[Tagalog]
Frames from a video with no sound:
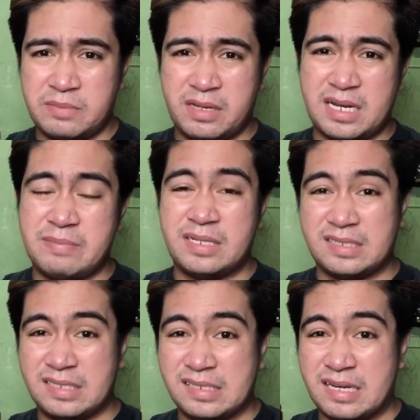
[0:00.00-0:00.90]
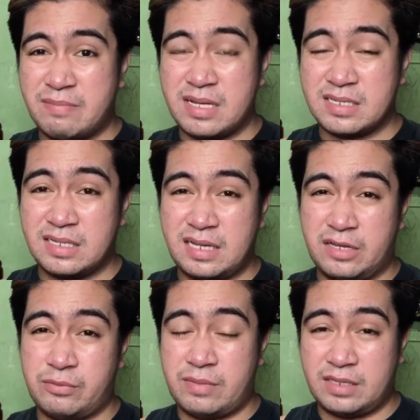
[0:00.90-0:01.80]
marami na rin labasan like
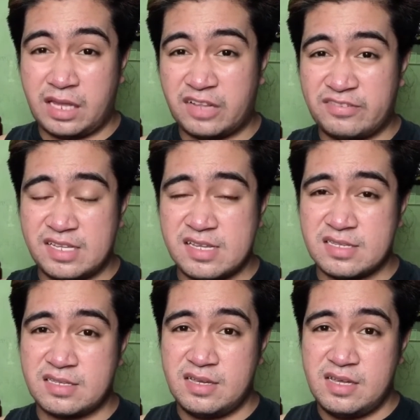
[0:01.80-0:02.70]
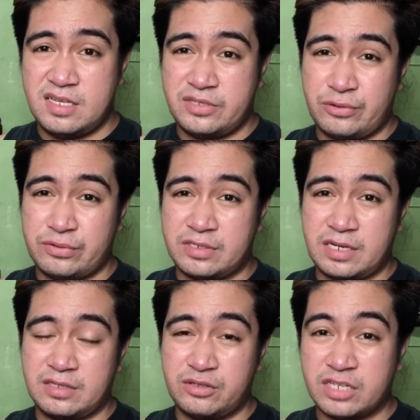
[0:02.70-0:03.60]
yung mga Netflix. So,
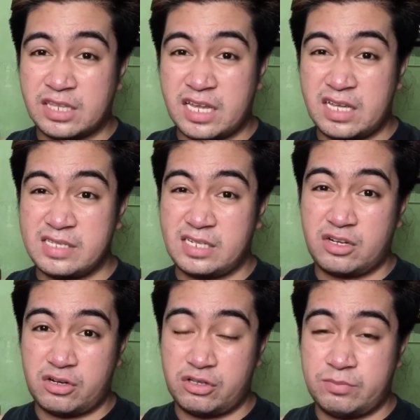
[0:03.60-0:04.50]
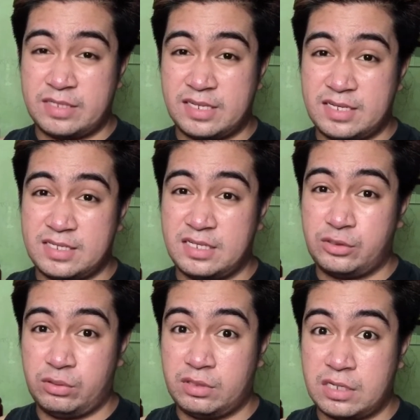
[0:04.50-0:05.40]
doon na tayo kasi nanonood madalas
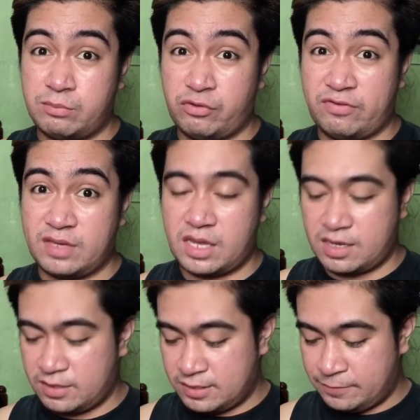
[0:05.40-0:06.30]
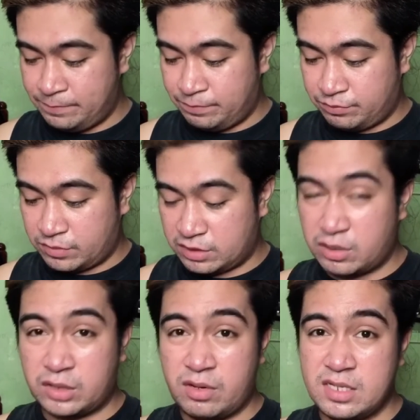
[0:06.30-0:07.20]
ng, ng movie. So
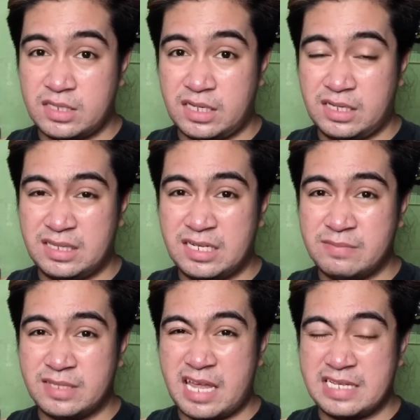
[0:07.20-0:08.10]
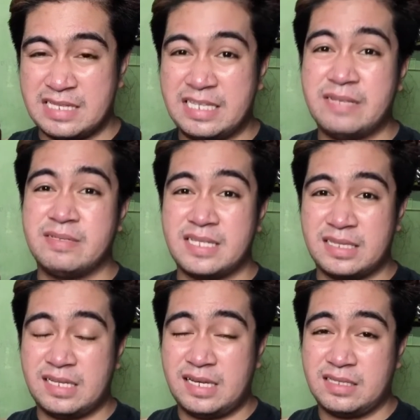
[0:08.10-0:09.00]
ito kasi hindi naman tayo hindi naman sa
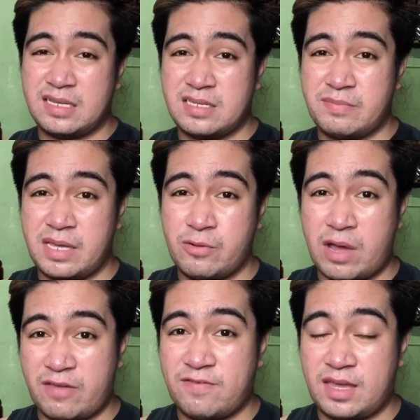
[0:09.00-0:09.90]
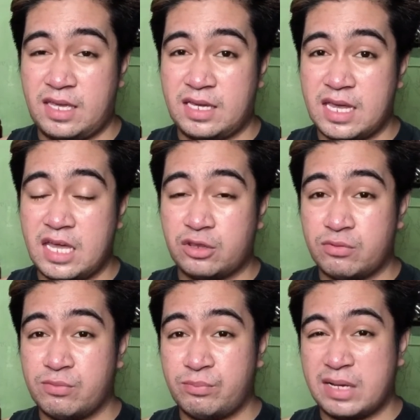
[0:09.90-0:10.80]
atin lahat kasi may wifi kaya
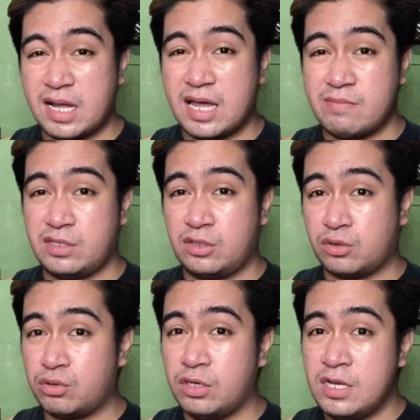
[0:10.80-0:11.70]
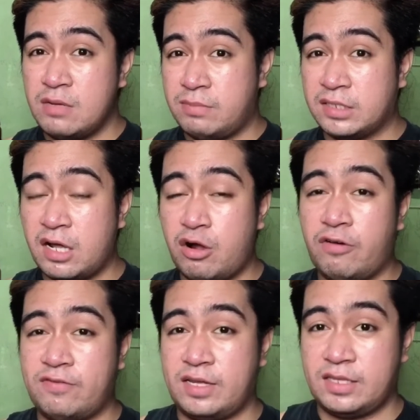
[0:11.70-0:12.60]
ito magagamit niyo to pag
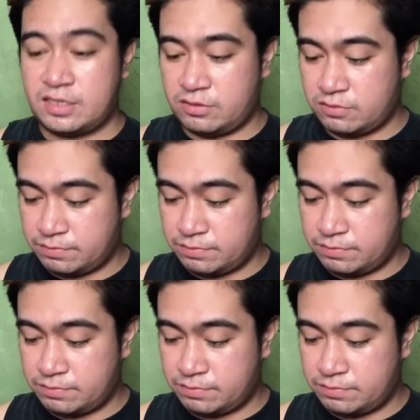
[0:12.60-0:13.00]
naka-offline kayo.